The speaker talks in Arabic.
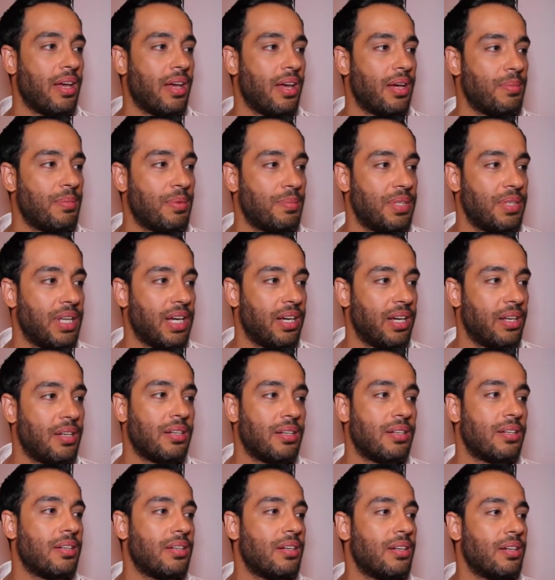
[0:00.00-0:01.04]

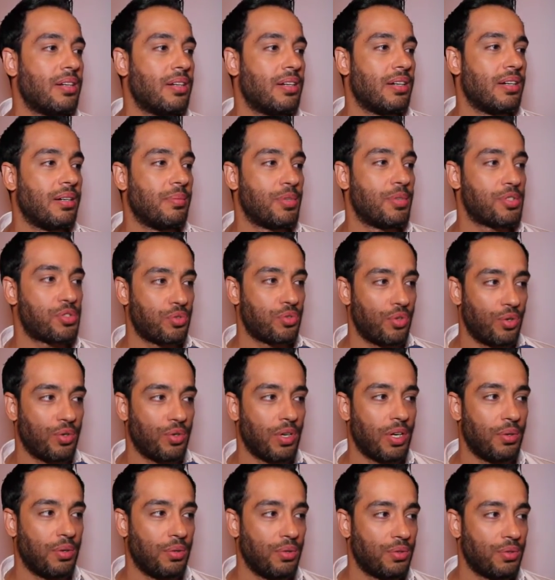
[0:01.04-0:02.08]
مبدئيا آه،
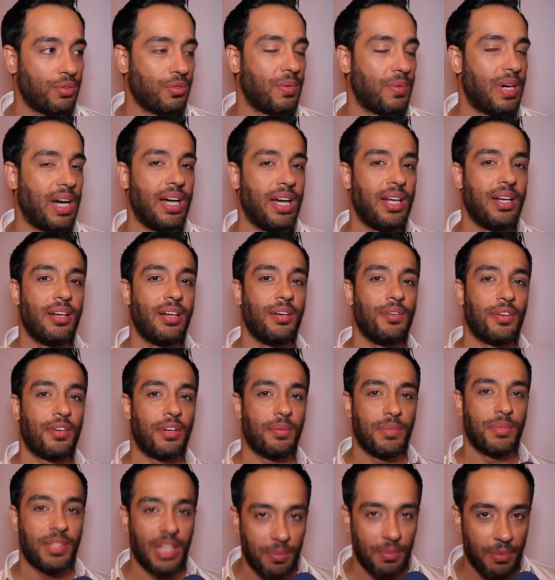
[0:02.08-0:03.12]
بشكركم على وجودكم معانا ويا
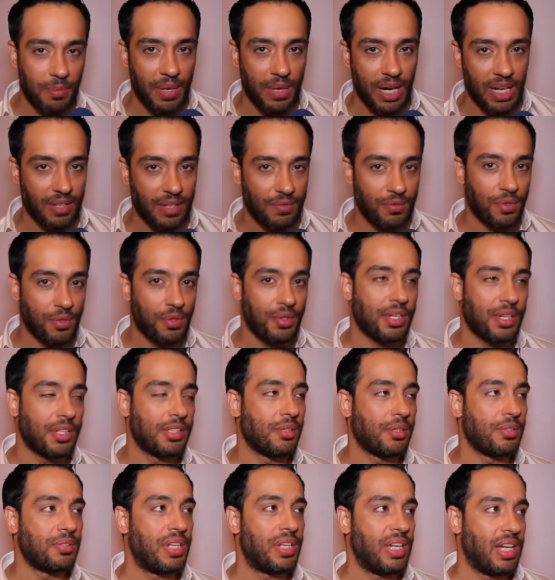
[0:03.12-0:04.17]
رب دايما معانا في كل
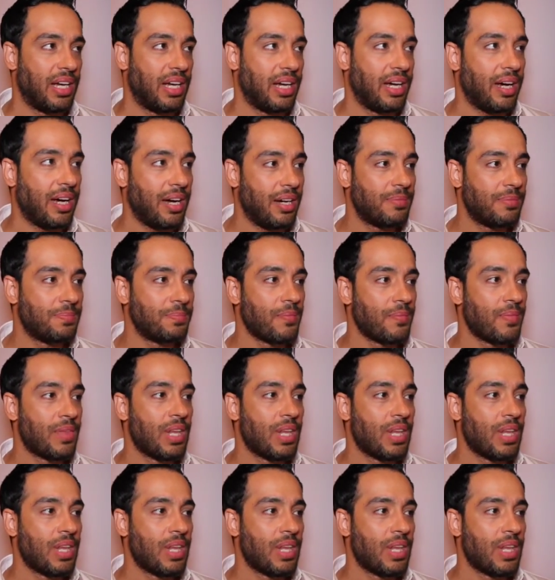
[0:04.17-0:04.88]
خطوات النجاح